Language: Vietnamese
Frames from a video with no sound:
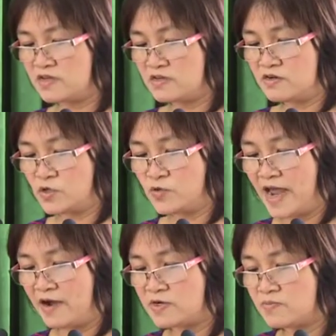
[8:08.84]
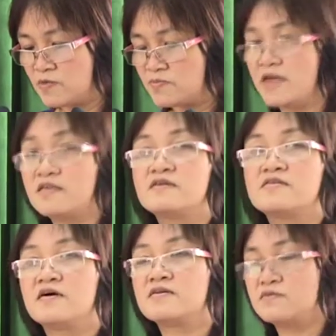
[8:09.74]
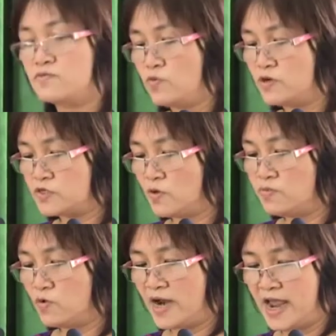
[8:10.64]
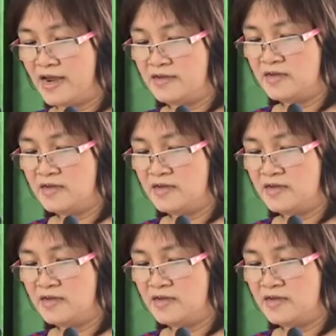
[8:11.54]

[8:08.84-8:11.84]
Các bài viết được các thí sinh trình bày công phu, rõ ràng,